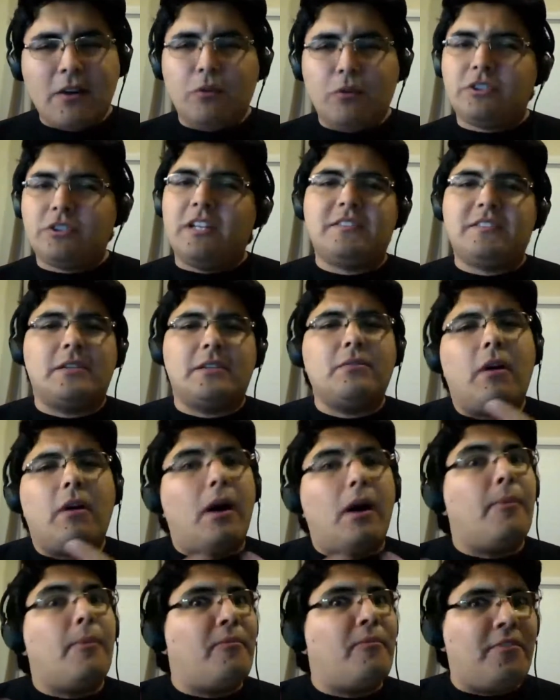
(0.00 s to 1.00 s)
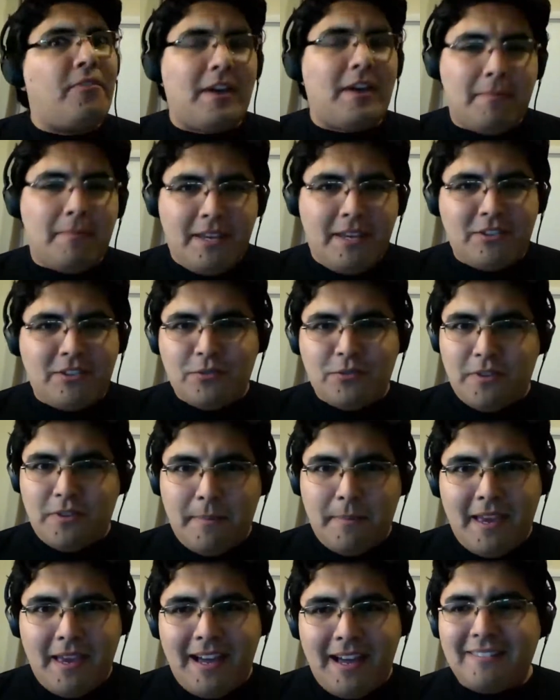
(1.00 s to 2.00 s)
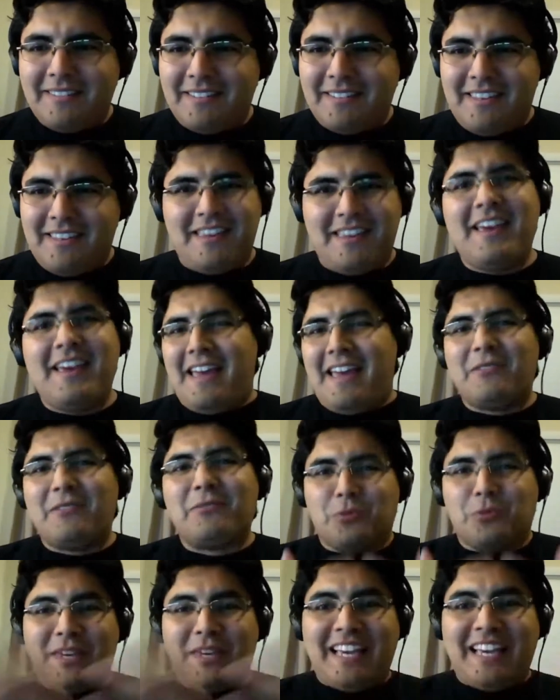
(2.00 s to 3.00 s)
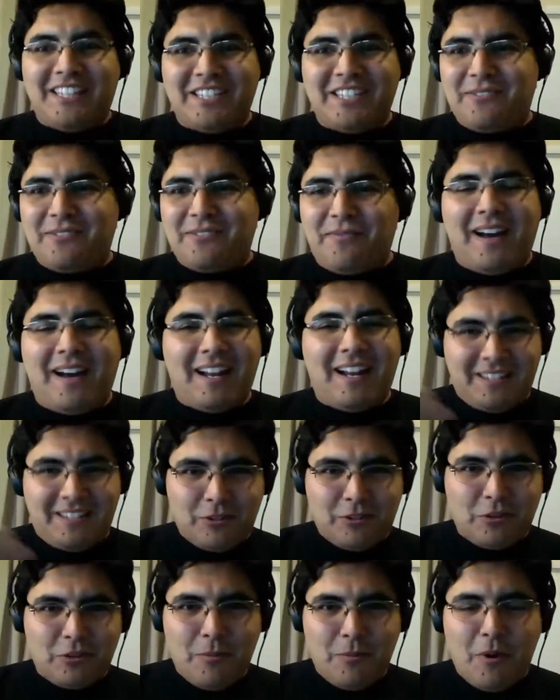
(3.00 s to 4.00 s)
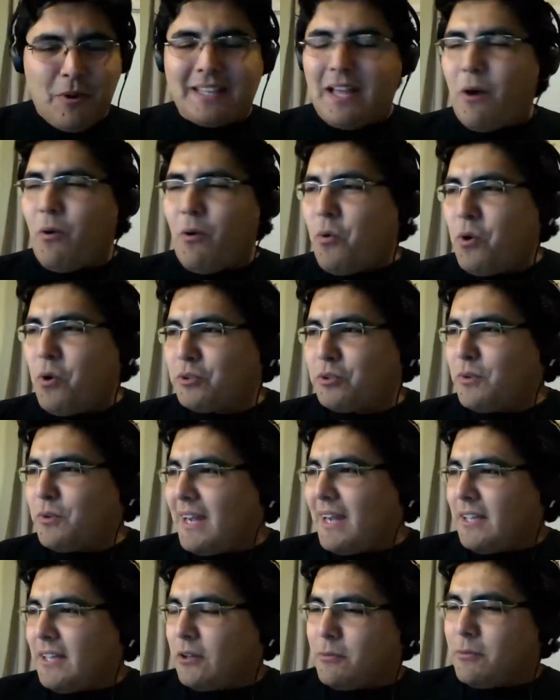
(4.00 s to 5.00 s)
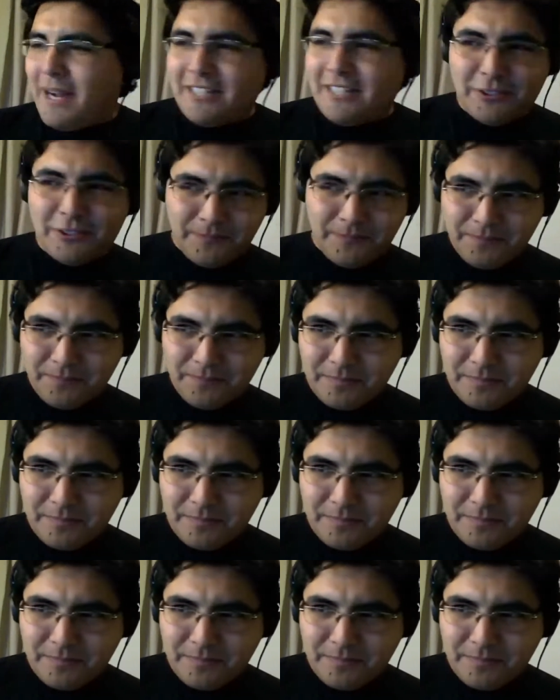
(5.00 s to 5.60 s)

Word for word: utilizando, obviamente, o VBA, que é do que a gente fala tanto no meu canal quanto no canal do Márcio.